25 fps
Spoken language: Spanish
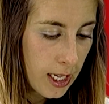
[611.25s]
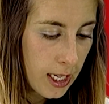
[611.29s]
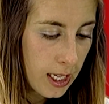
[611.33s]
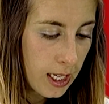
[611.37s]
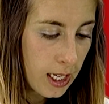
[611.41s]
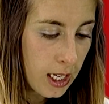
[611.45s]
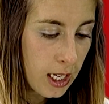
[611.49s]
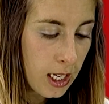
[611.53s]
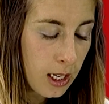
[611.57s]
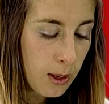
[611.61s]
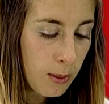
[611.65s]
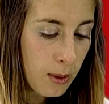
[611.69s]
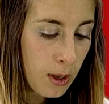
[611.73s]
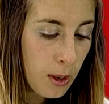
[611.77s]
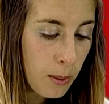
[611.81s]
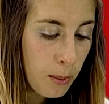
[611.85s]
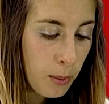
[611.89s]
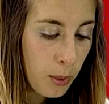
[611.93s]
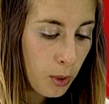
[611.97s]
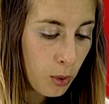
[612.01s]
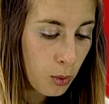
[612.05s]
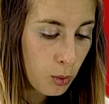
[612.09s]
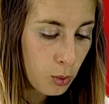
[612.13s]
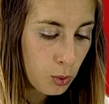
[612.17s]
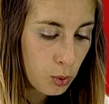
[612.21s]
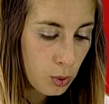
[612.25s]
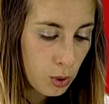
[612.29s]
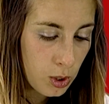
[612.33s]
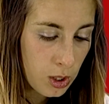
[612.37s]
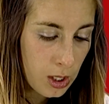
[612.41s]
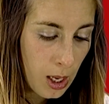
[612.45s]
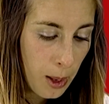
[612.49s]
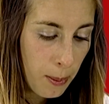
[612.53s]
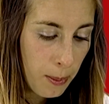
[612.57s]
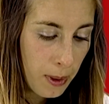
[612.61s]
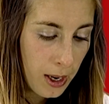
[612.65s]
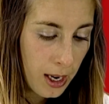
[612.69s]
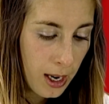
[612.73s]
Y ni bien pronunció
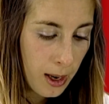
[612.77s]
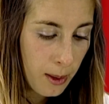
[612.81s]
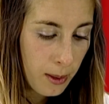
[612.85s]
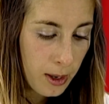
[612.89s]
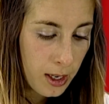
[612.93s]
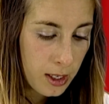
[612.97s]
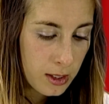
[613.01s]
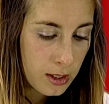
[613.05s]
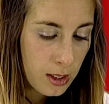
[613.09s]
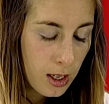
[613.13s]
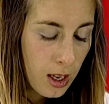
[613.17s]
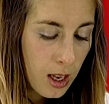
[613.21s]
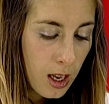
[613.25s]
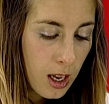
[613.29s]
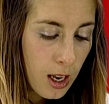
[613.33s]
esas palabras,